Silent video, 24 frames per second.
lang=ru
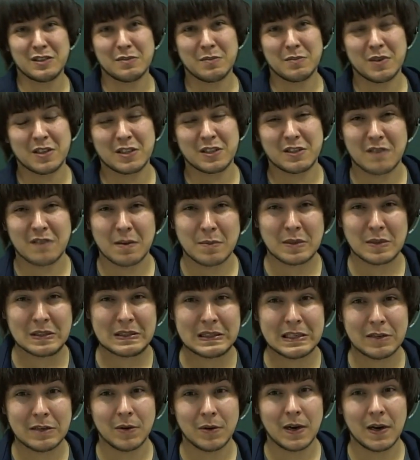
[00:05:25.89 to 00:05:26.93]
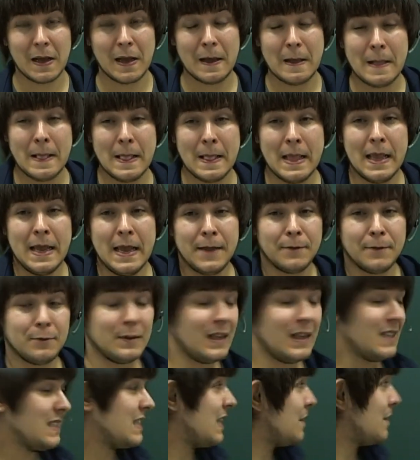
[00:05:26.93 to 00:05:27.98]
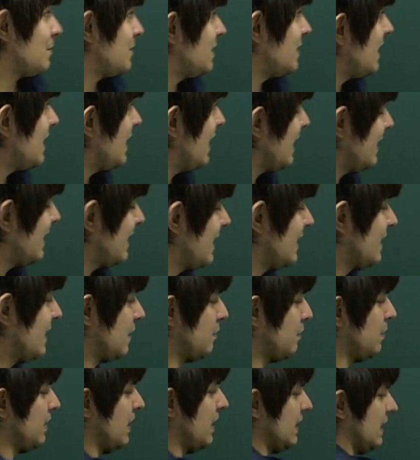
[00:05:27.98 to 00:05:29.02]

и мы это с вами сделали. Но на самом деле она так была